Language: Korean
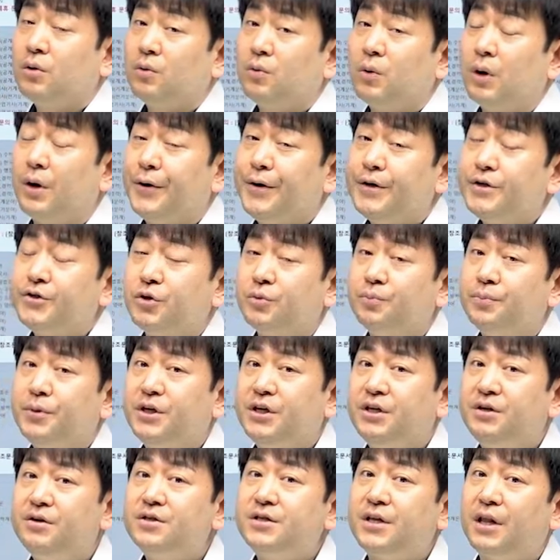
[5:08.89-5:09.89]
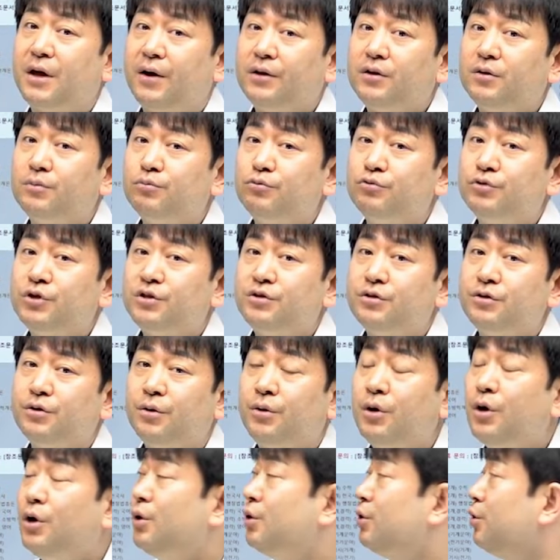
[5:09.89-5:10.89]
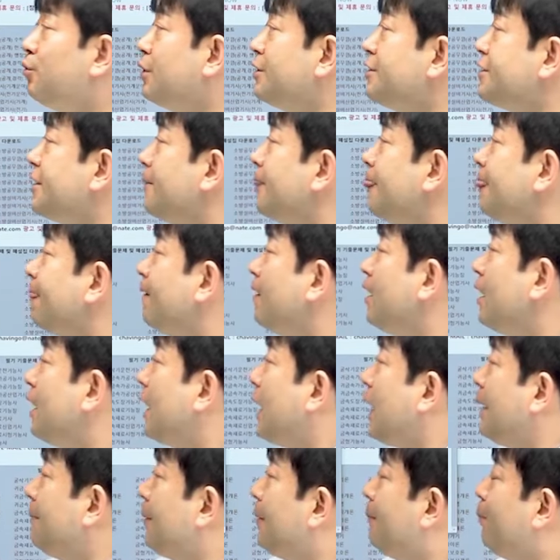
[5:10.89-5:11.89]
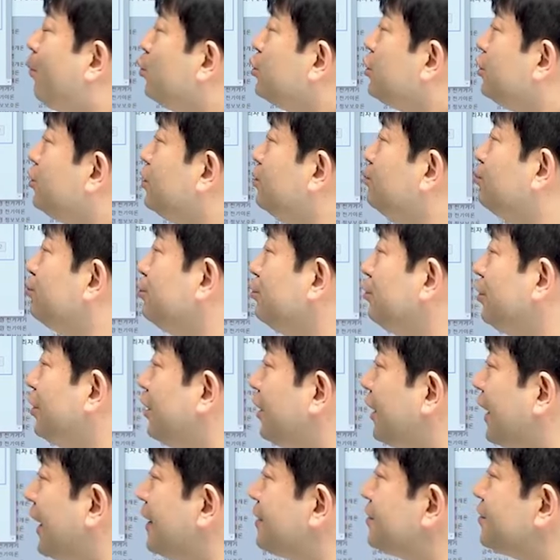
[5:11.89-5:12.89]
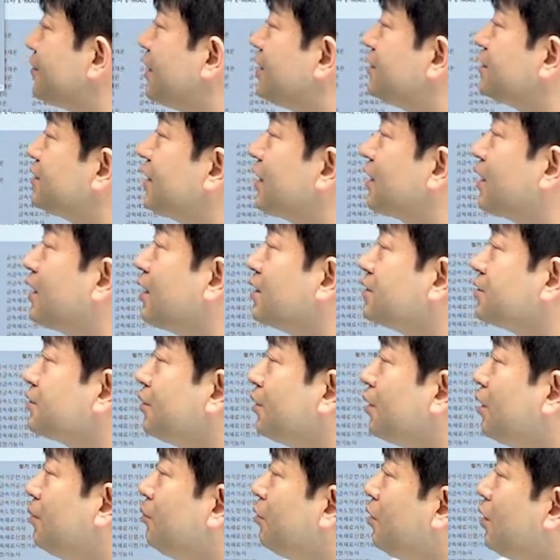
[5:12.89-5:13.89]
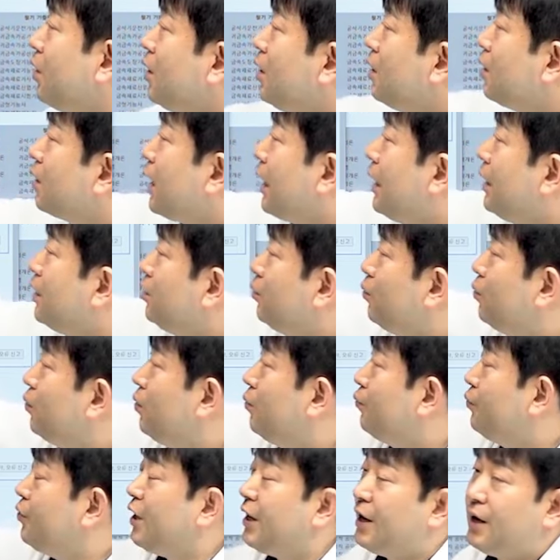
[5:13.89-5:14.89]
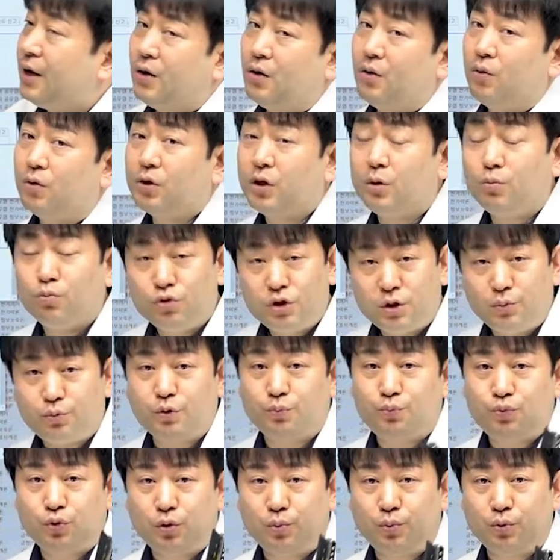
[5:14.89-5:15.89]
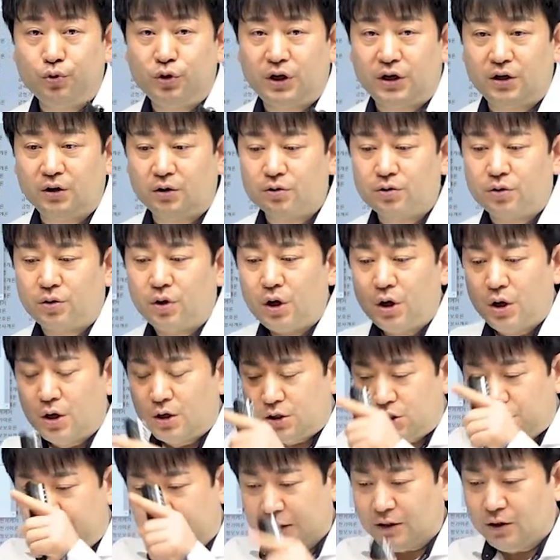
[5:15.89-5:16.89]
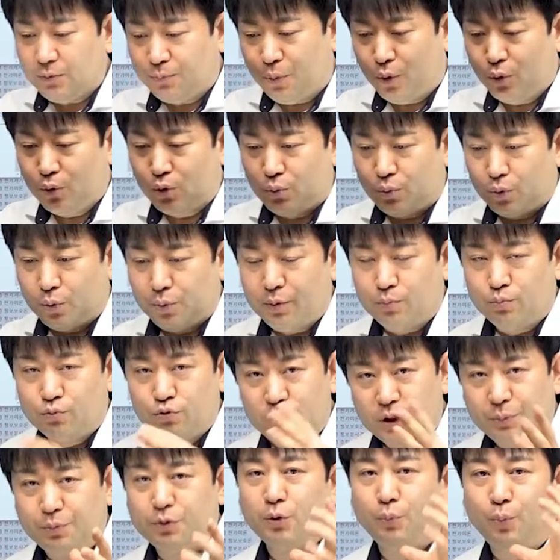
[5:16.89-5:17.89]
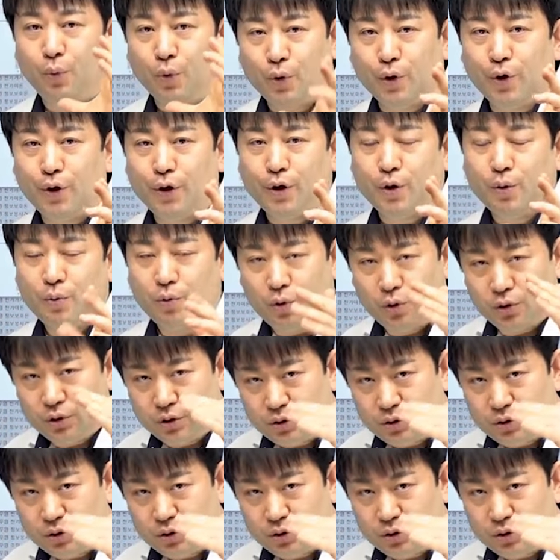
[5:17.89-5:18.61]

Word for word: 과거에 정비 기능에서 나왔던 문제들이요. 그리고 이제 앞에 보셨던 분들이 이렇게 해설까지 달아놨어요. 그러면 가리고 위에 어떻게 문제부터 풀어본다는 거죠. 스마트폰으로 보면 문제부터 보여요.